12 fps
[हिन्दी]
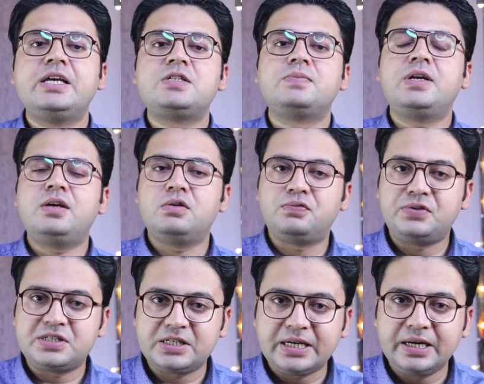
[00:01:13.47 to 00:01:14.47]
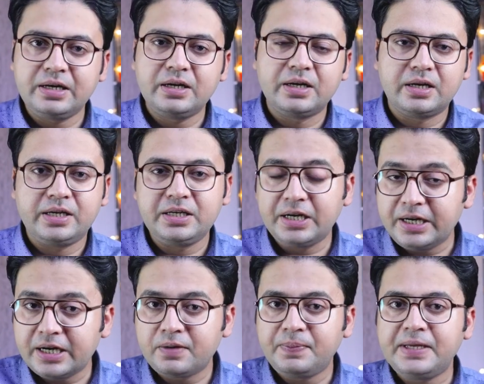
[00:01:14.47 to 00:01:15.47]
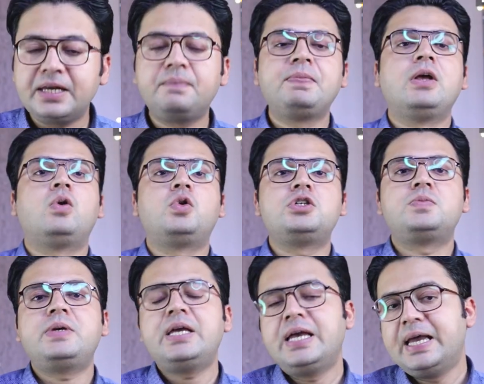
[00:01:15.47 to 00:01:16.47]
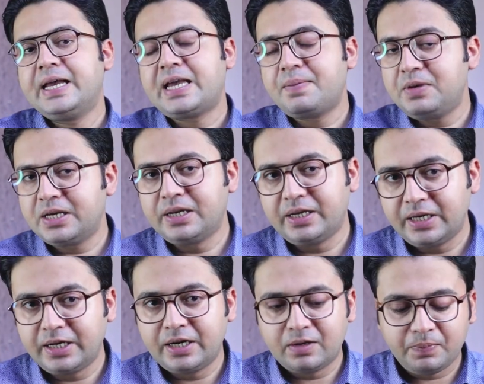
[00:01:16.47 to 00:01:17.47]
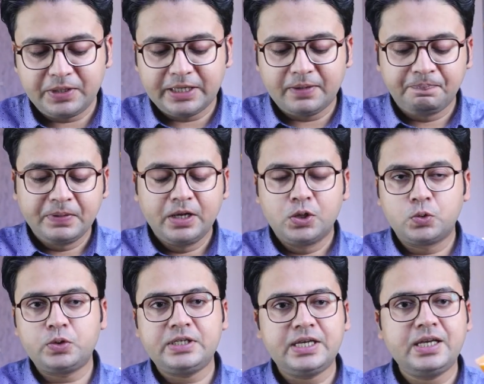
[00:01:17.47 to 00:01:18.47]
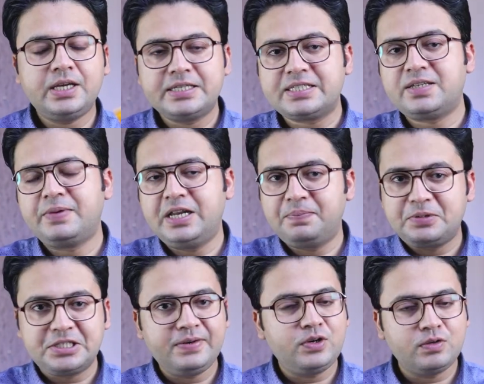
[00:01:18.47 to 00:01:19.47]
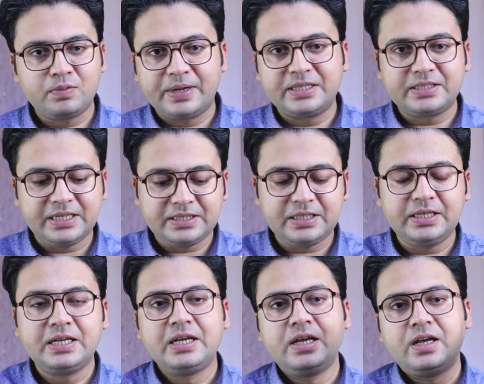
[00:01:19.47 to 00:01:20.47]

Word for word: इसमें फ़िज़िकल इंग्रेडिएंट भी है और इसमें केमिकल इंग्रेडिएंट भी है तो ये जैसे मैंने पिछली वीडियो में बात की थी